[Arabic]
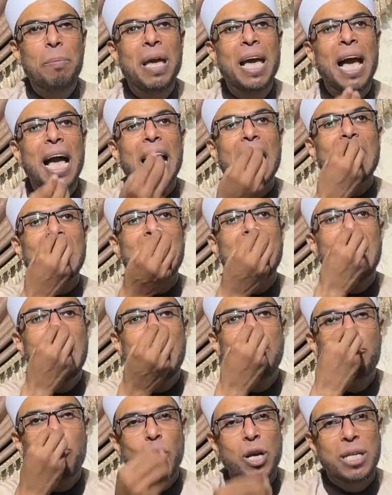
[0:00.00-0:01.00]
باكل
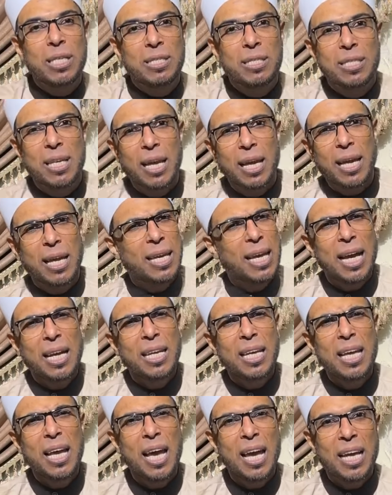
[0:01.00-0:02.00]
اموال الزكاه
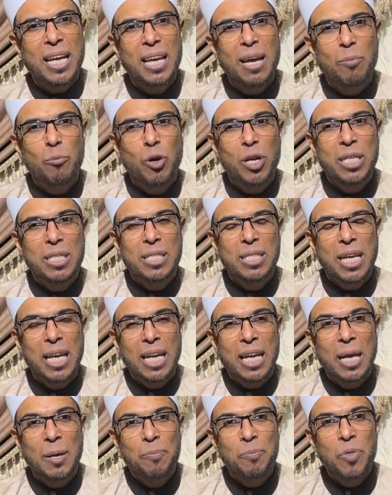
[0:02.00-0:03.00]
يعني ايه اكل اموال
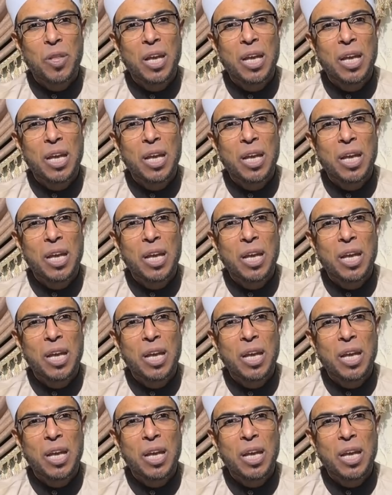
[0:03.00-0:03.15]
الزكاه